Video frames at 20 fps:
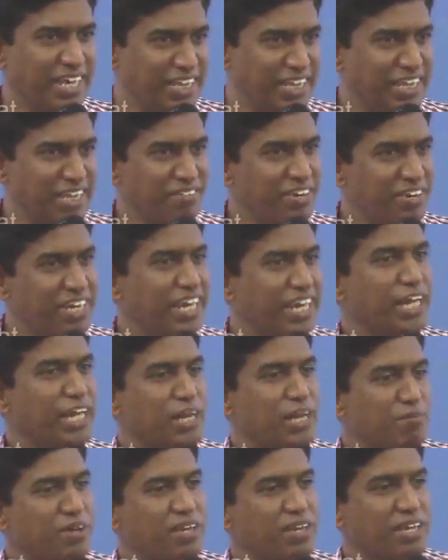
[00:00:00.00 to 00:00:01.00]
இந்த வீட்டுக்கு
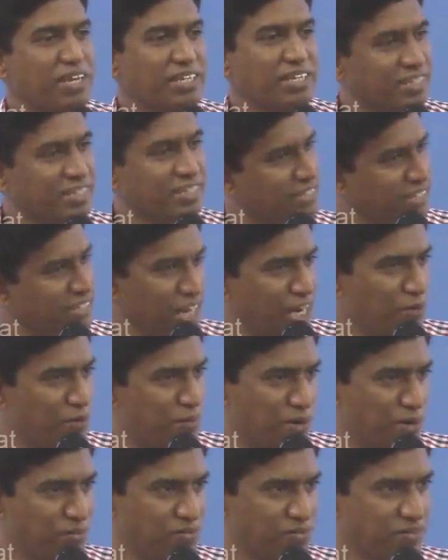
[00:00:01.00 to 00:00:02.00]
எதுக்கு நம்ம செலவு
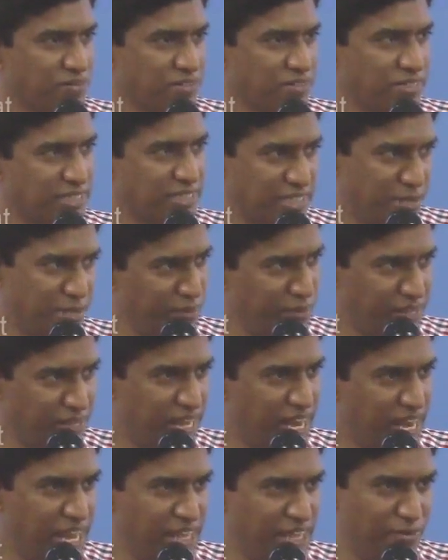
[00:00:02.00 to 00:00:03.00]
பண்ணணும் நமக்கு
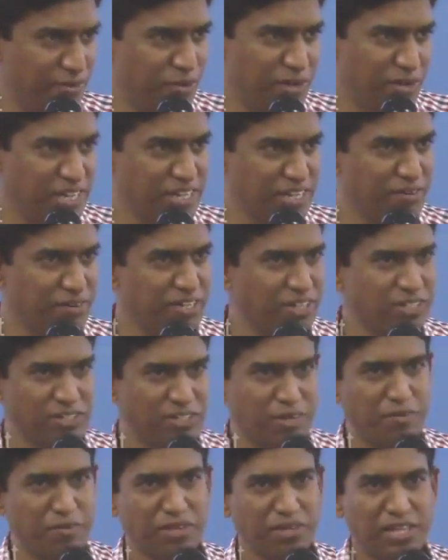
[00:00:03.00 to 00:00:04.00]
தெரியாது எவ்வளோ எந்த
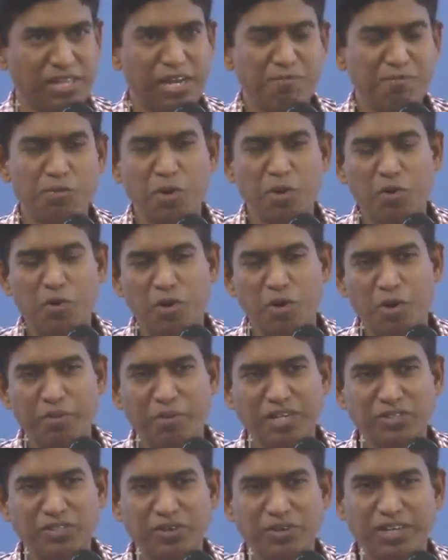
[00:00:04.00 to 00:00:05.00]
வருஷம் நம்ம திரும்ப போவோம்
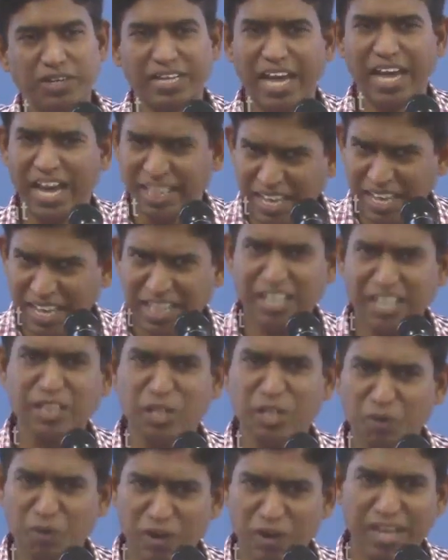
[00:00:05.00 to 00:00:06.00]
அப்படின்னு சொல்லிட்டு அதே தான்
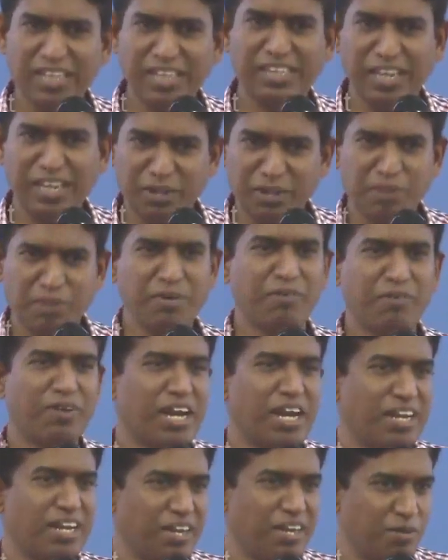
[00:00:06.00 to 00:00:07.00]
இந்த உலகத்துலேயும் நம்ம எவ்வளோ
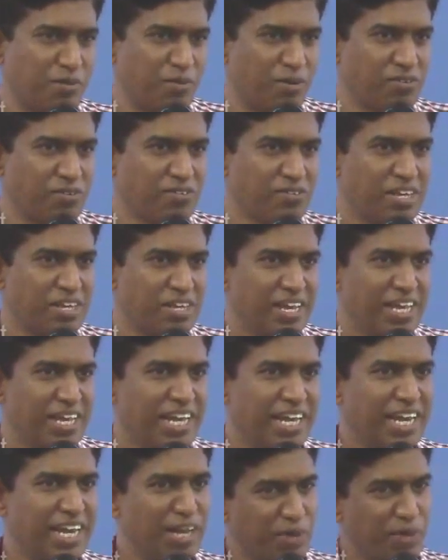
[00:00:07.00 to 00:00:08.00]
நாள் இருக்க போகிறோம்
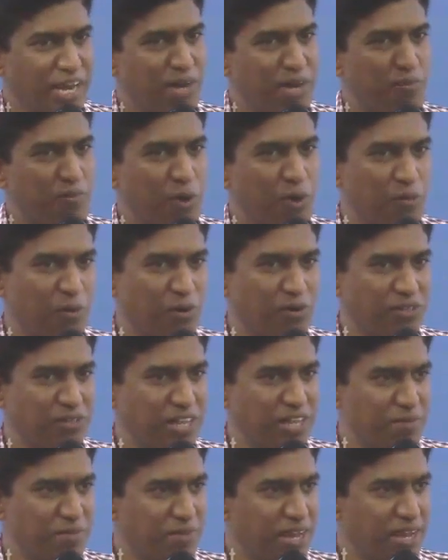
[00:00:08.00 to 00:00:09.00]
நம்ம எங்கே போக போகிறோம்
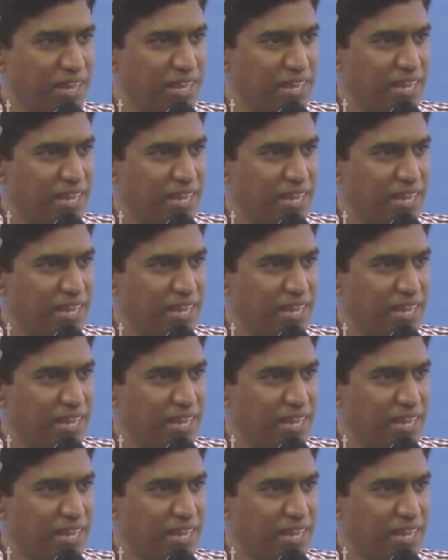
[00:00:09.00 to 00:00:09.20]
திரும்ப